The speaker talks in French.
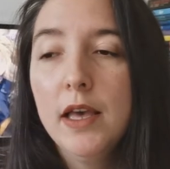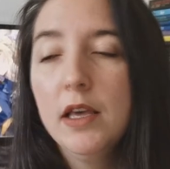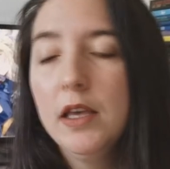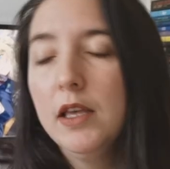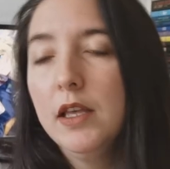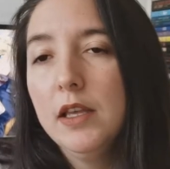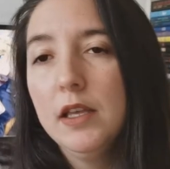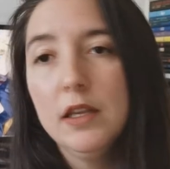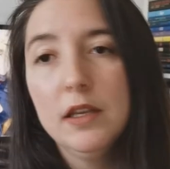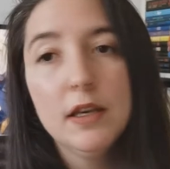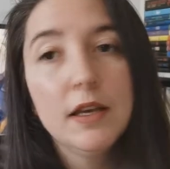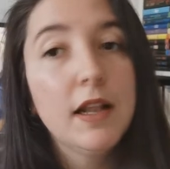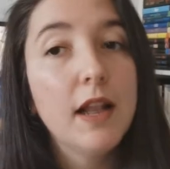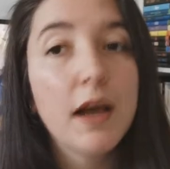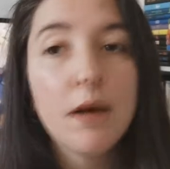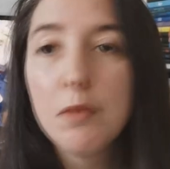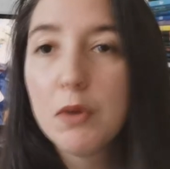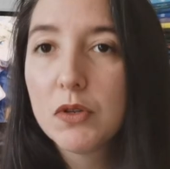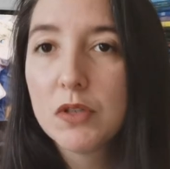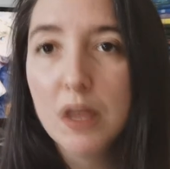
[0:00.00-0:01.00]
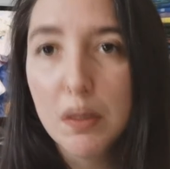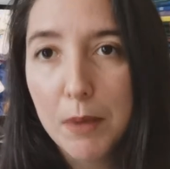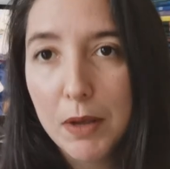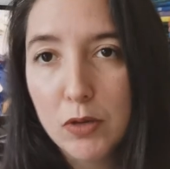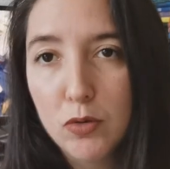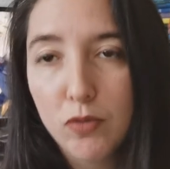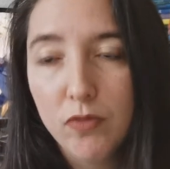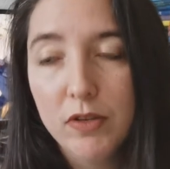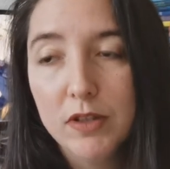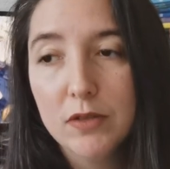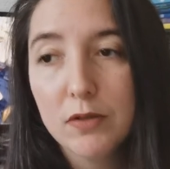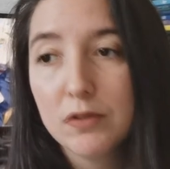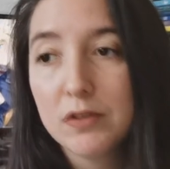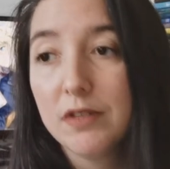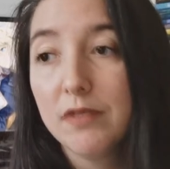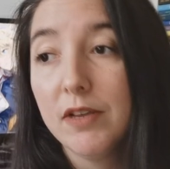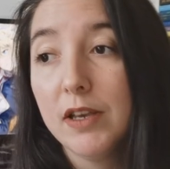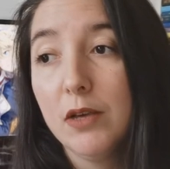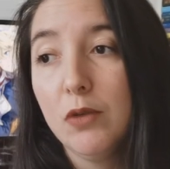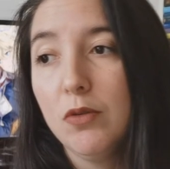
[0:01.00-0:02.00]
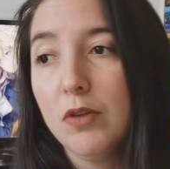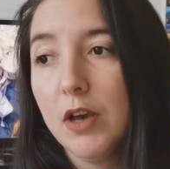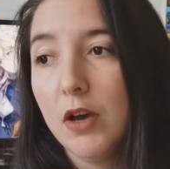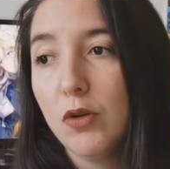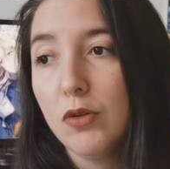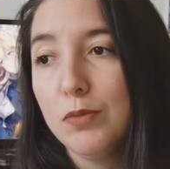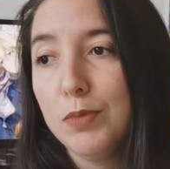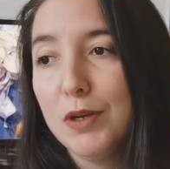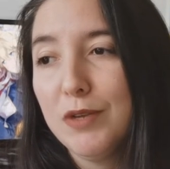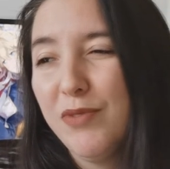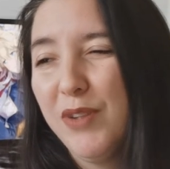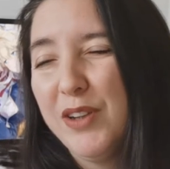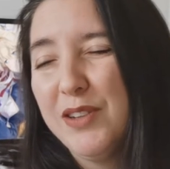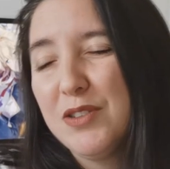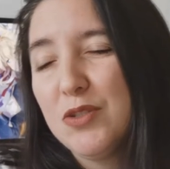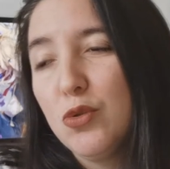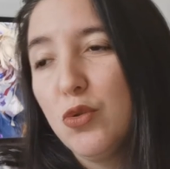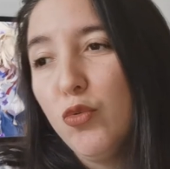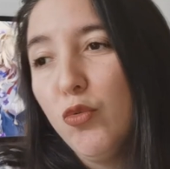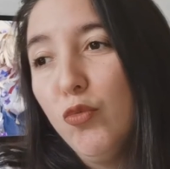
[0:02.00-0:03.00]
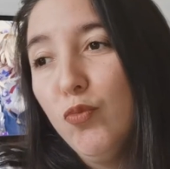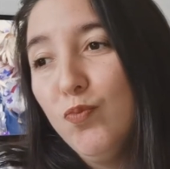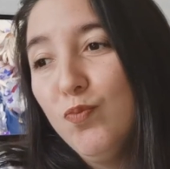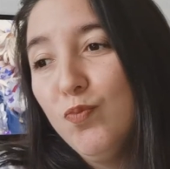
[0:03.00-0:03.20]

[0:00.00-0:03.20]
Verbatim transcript: et, et clairement c'est pas suffisant, c'est vrai que 40 pages, enfin, je,